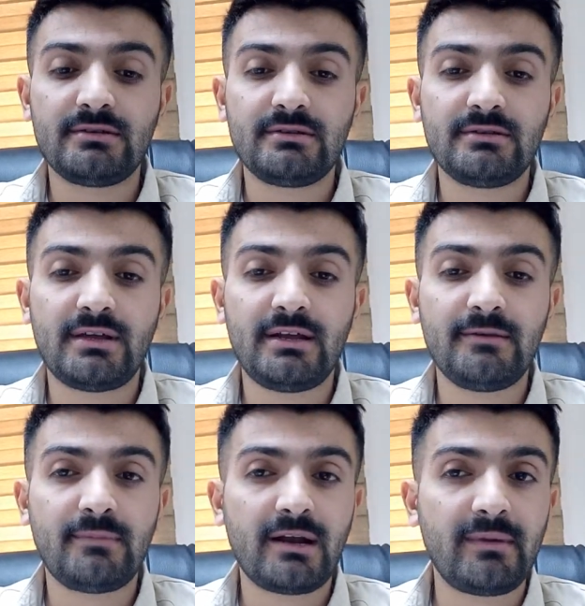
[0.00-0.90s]

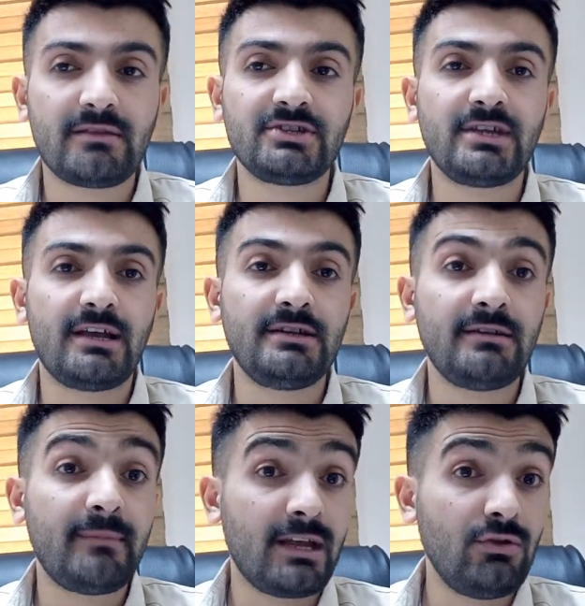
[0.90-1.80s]
yani bana mesaj
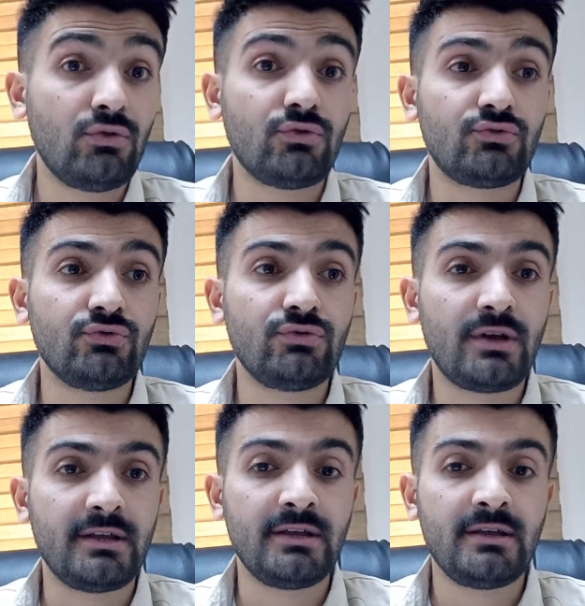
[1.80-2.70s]
geldiğini bekliyoruz çünkü
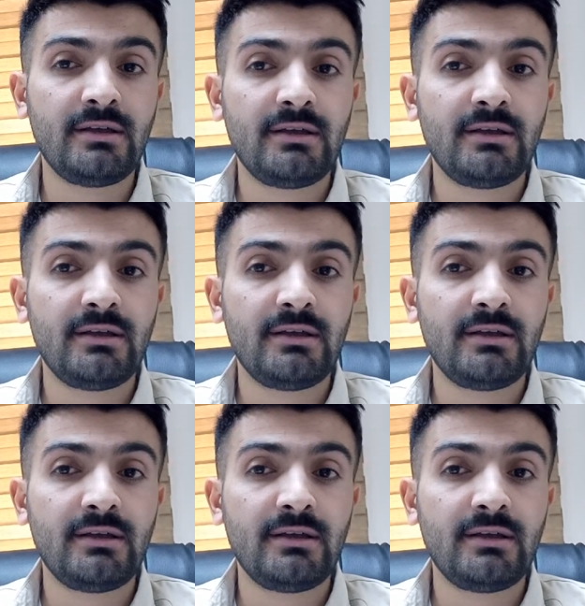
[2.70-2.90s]
hani